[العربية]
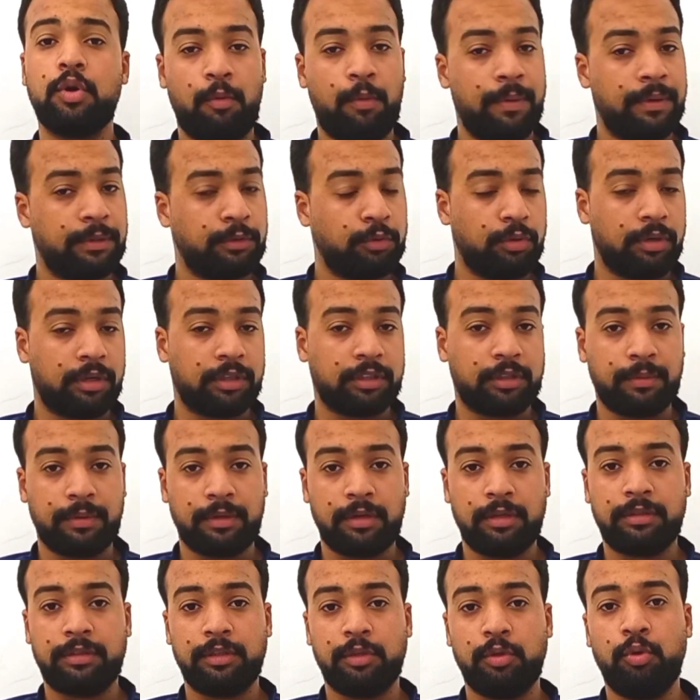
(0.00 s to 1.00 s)
وبرضه
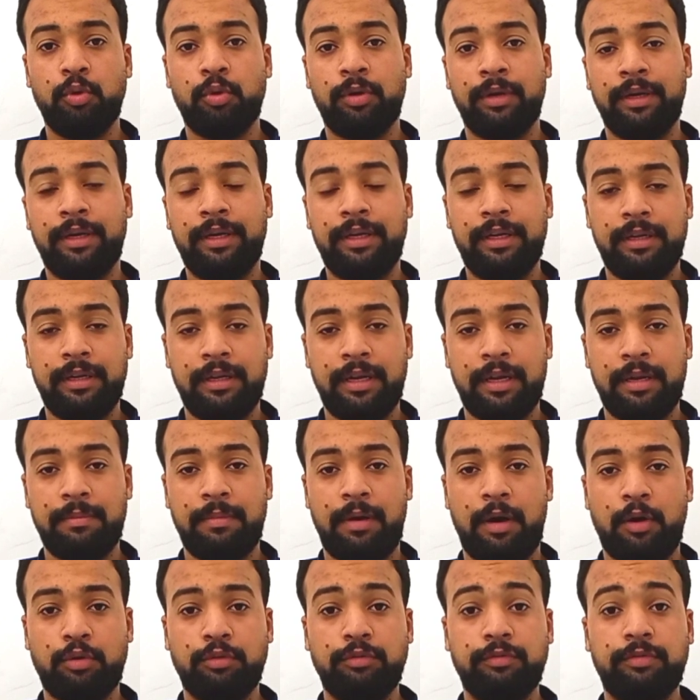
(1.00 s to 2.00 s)
اختبارات اللغه
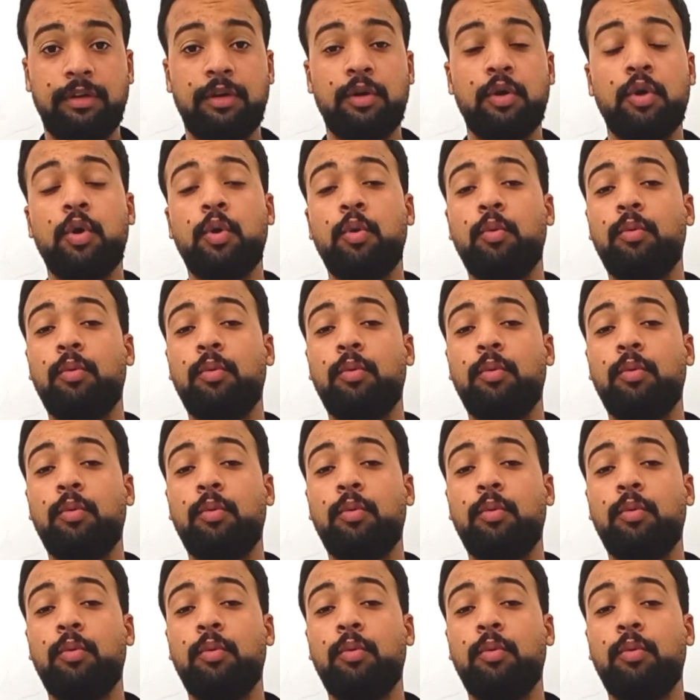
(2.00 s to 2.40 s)
المعروفه